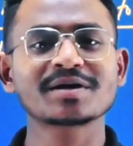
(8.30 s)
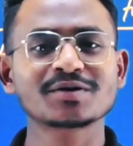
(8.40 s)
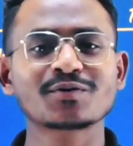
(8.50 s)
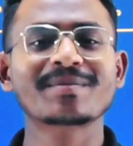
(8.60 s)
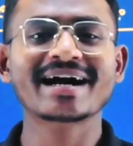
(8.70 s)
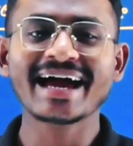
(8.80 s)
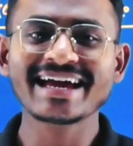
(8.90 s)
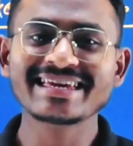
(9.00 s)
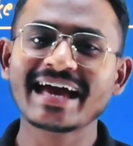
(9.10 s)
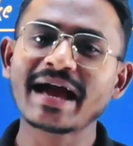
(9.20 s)
आपकी जो
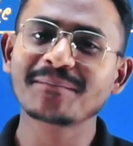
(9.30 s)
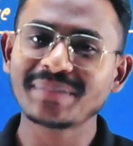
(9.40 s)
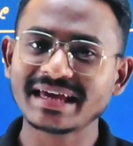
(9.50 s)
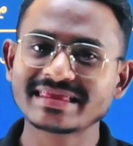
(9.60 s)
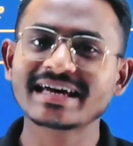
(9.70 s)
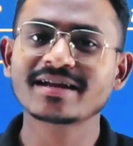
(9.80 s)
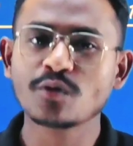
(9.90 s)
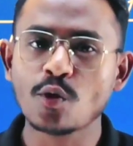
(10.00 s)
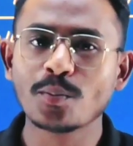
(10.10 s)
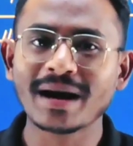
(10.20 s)
पढ़ाई है बेहतर
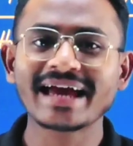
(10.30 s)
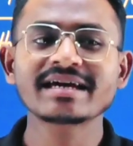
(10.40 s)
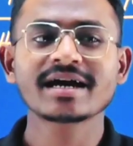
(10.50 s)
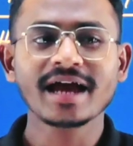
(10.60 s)
हो पाए